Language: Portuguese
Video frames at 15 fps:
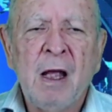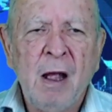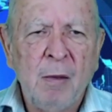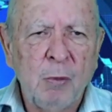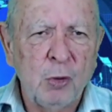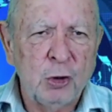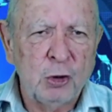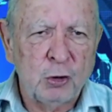
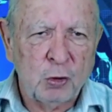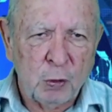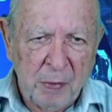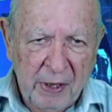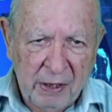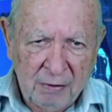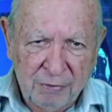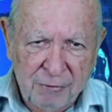Muito
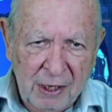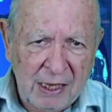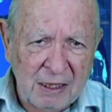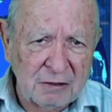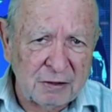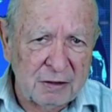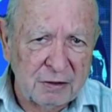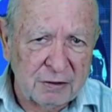bem,
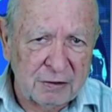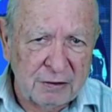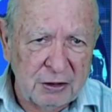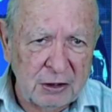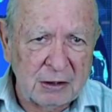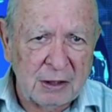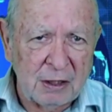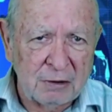frases
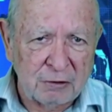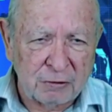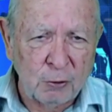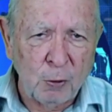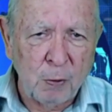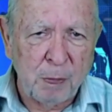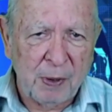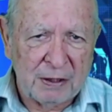ditas
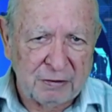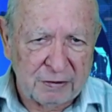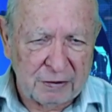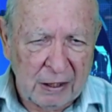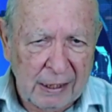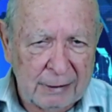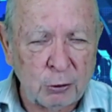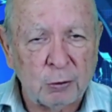no
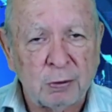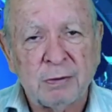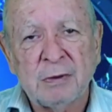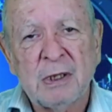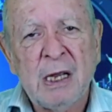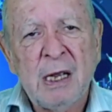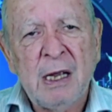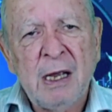passado
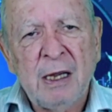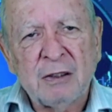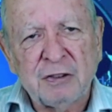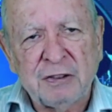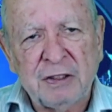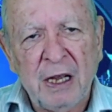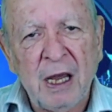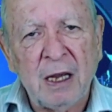
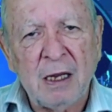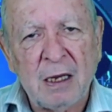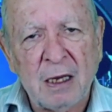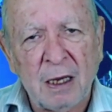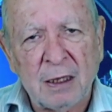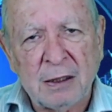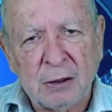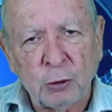seguem a
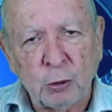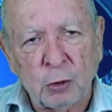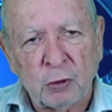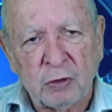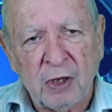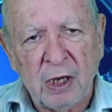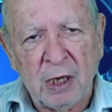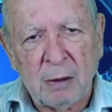linha do
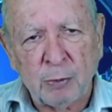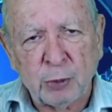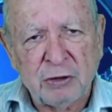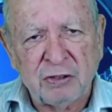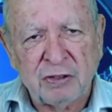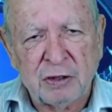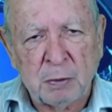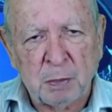tempo e
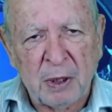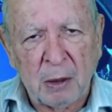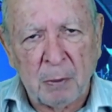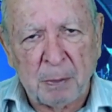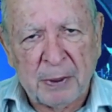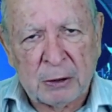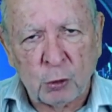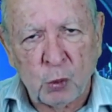se
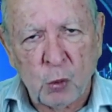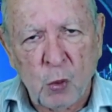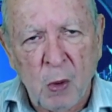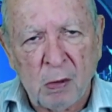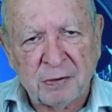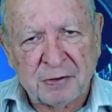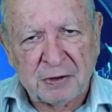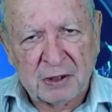
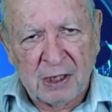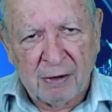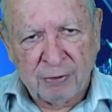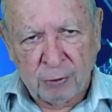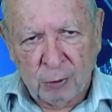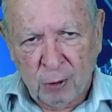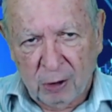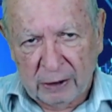perpetuam vida
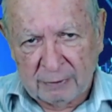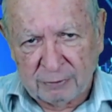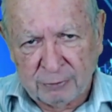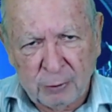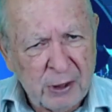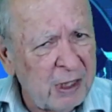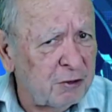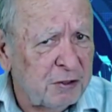fora.
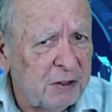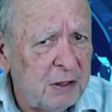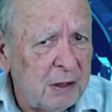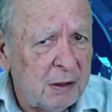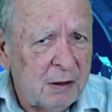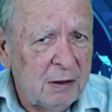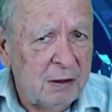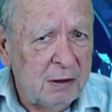Foi assim
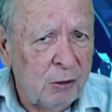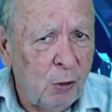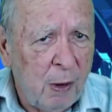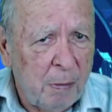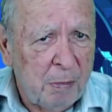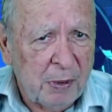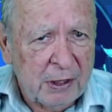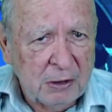que eu
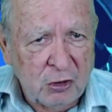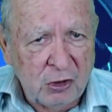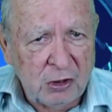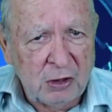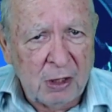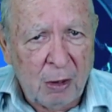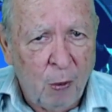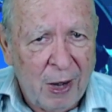aprendi
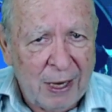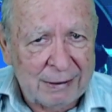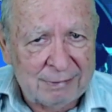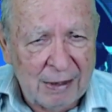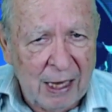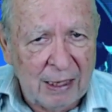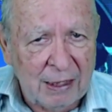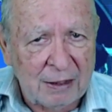a
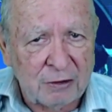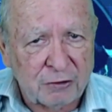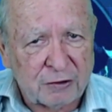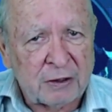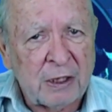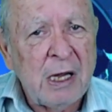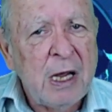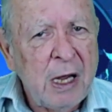guardá-las
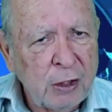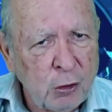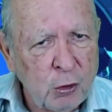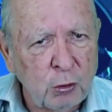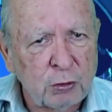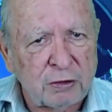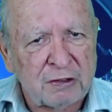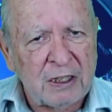e
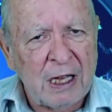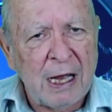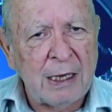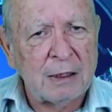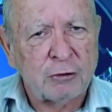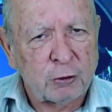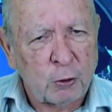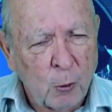
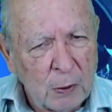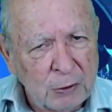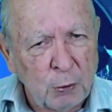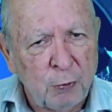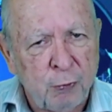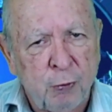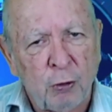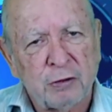usá-las quando
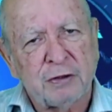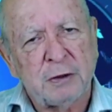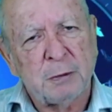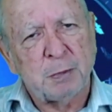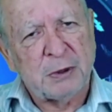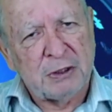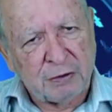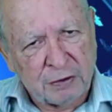fosse
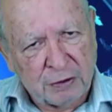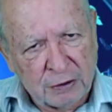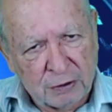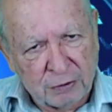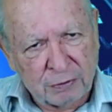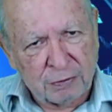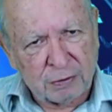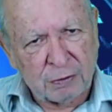
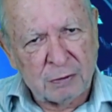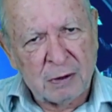preciso.